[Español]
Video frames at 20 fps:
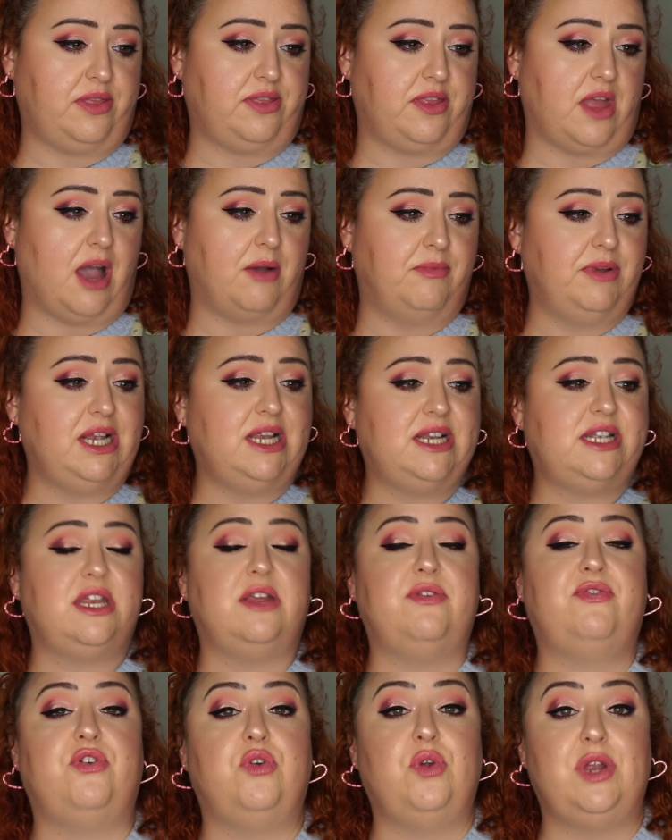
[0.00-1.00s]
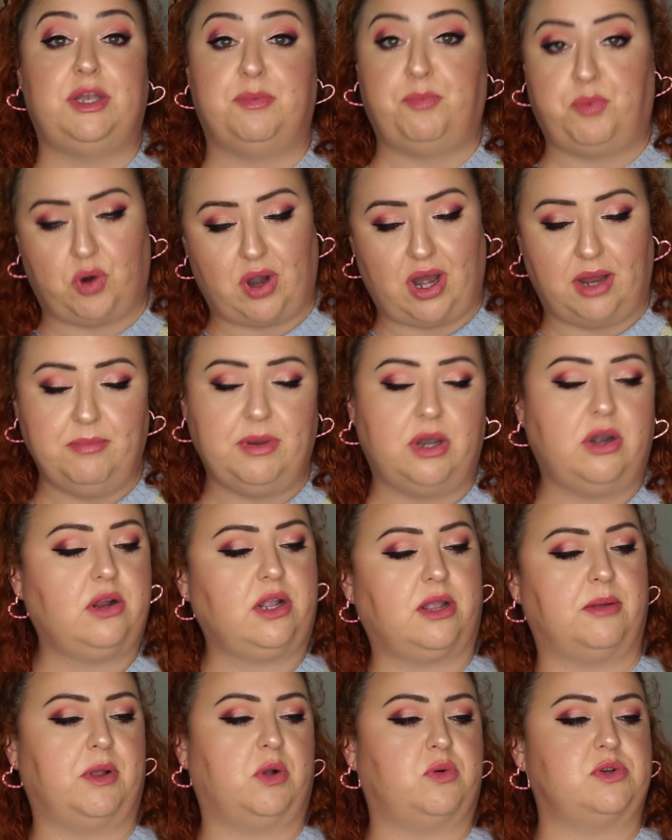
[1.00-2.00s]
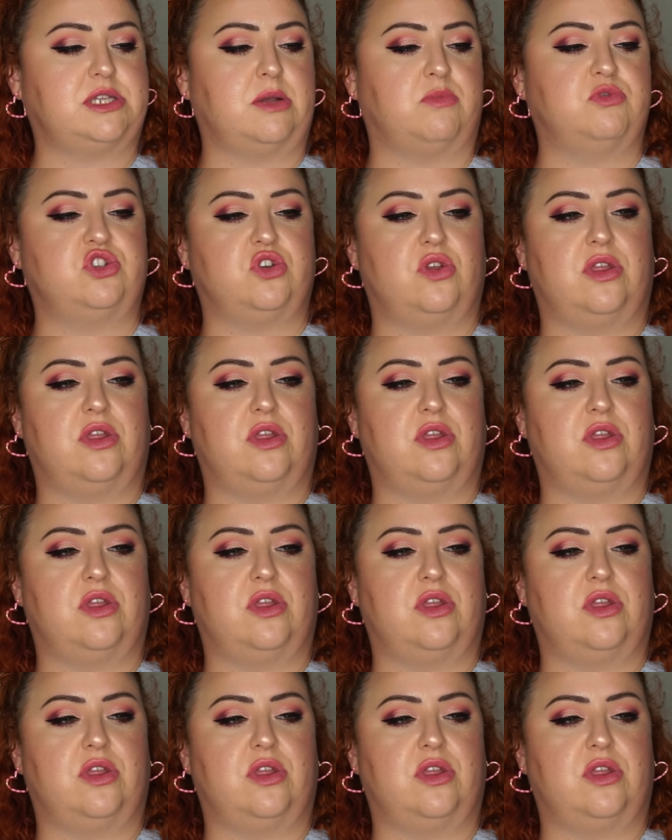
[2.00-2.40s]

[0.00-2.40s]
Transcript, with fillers: Ability Fluid Primer, que me cuesta mucho